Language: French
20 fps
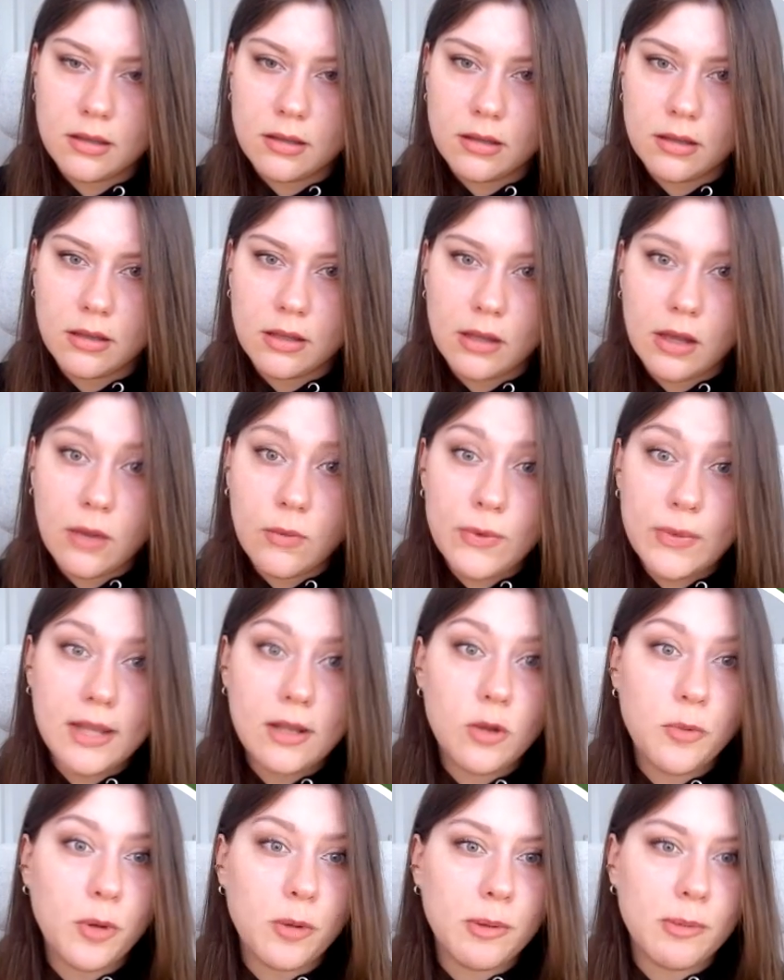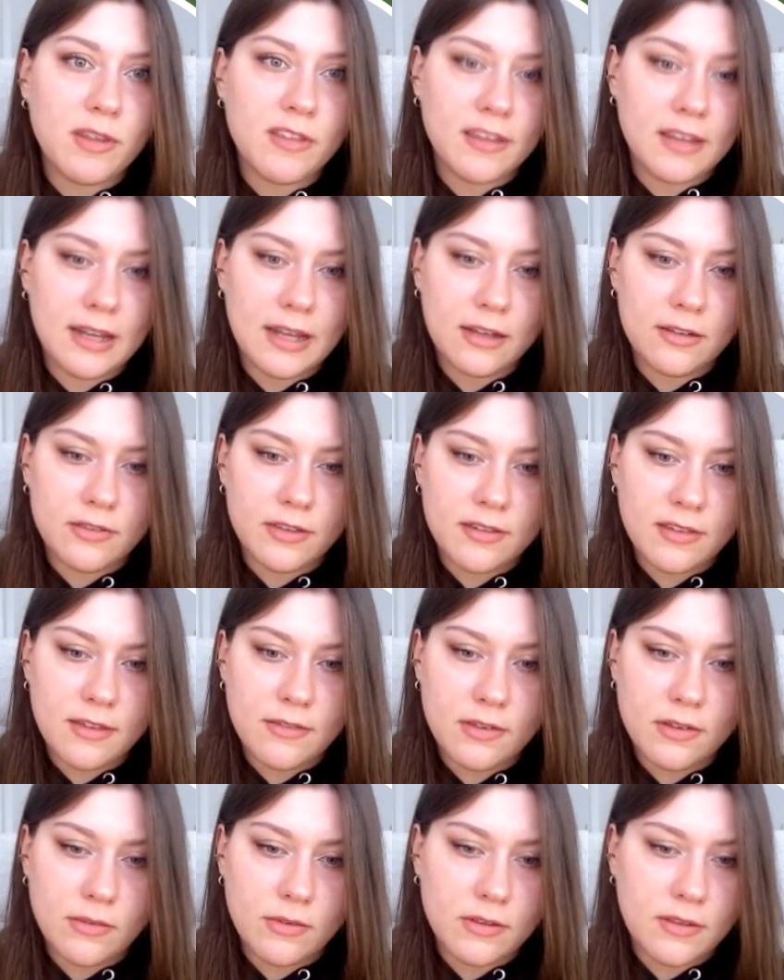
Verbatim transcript: Euh. Ah oui, le premier baiser est là, vas-y, vas-y,